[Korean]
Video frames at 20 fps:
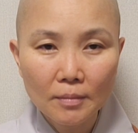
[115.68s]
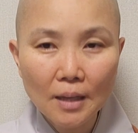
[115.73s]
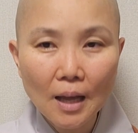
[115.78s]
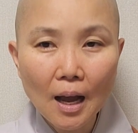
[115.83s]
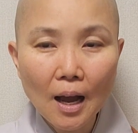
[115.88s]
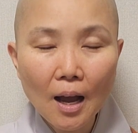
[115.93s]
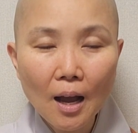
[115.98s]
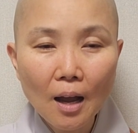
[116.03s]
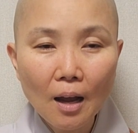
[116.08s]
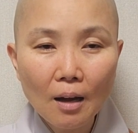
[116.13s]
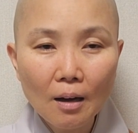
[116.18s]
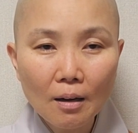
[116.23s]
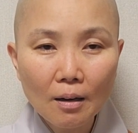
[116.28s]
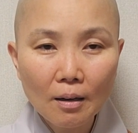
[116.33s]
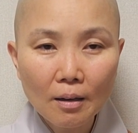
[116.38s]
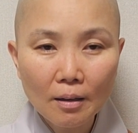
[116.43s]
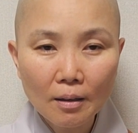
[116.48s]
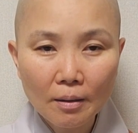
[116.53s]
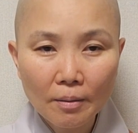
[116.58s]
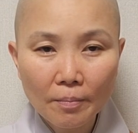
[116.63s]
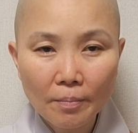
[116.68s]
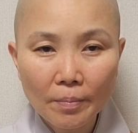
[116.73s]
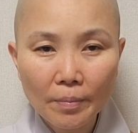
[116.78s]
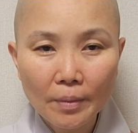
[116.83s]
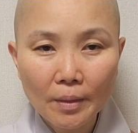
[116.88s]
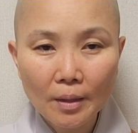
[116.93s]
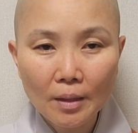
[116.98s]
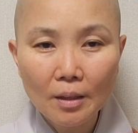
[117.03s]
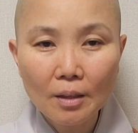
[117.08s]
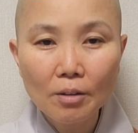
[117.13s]
나
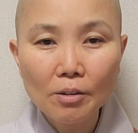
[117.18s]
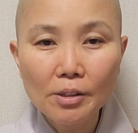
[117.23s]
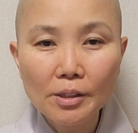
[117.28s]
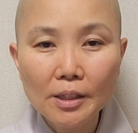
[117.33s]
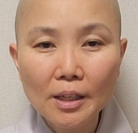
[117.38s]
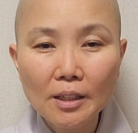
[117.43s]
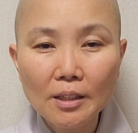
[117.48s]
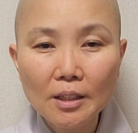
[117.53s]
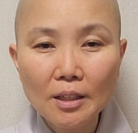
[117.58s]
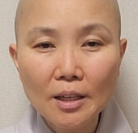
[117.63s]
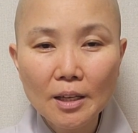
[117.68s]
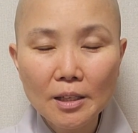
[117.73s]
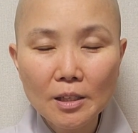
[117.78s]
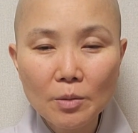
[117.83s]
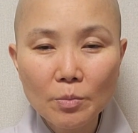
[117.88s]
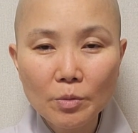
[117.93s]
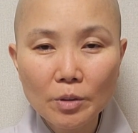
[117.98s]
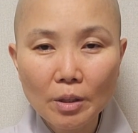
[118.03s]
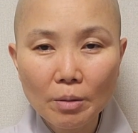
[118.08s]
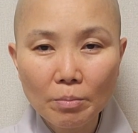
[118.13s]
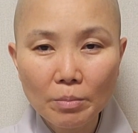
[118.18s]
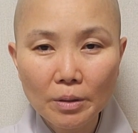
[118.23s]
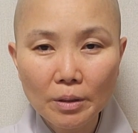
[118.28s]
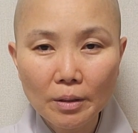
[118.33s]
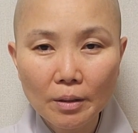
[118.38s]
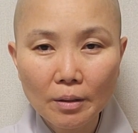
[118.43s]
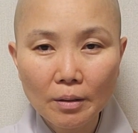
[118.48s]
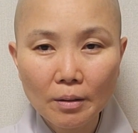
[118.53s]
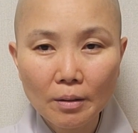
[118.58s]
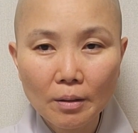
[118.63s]
이걸 찾아내시면
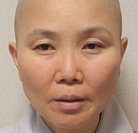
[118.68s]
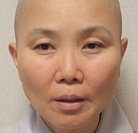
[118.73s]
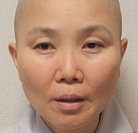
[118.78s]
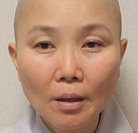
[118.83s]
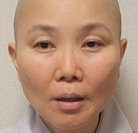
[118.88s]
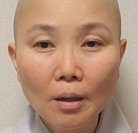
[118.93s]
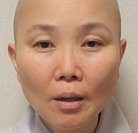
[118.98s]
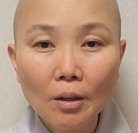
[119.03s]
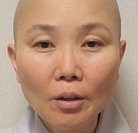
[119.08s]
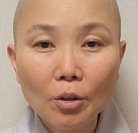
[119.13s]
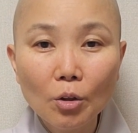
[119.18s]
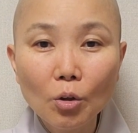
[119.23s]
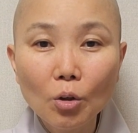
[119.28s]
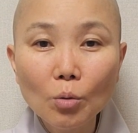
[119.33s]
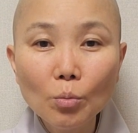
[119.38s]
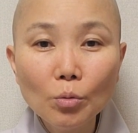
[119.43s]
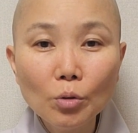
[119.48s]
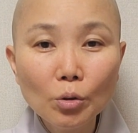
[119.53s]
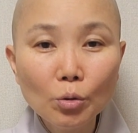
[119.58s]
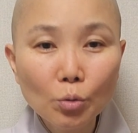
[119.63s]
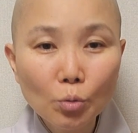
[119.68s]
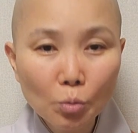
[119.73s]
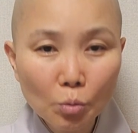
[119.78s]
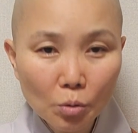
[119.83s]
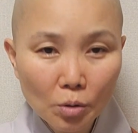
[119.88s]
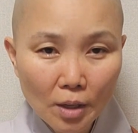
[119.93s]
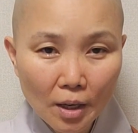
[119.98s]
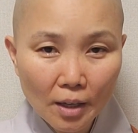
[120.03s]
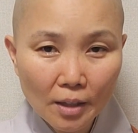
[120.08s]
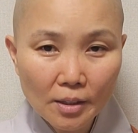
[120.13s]
됩니다. 여러분들
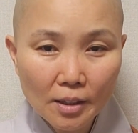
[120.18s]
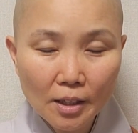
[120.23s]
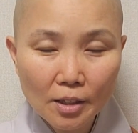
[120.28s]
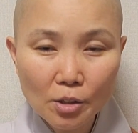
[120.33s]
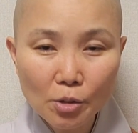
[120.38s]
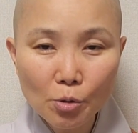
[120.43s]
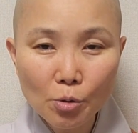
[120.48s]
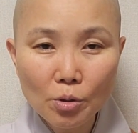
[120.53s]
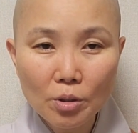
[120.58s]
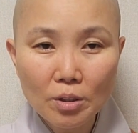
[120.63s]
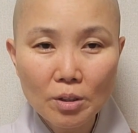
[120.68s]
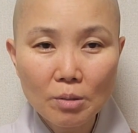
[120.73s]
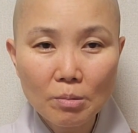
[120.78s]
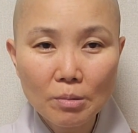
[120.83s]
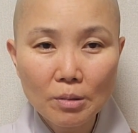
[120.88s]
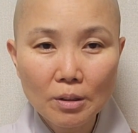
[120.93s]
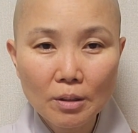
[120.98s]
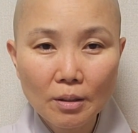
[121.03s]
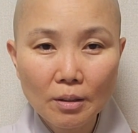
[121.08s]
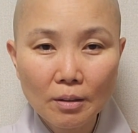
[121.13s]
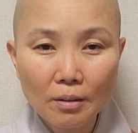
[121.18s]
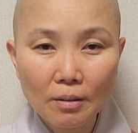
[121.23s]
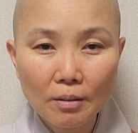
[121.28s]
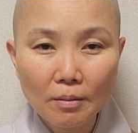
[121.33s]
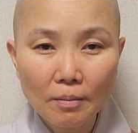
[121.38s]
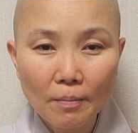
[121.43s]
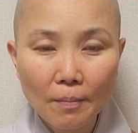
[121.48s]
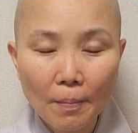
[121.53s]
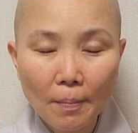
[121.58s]
누구나가 찾을 수 있습니다.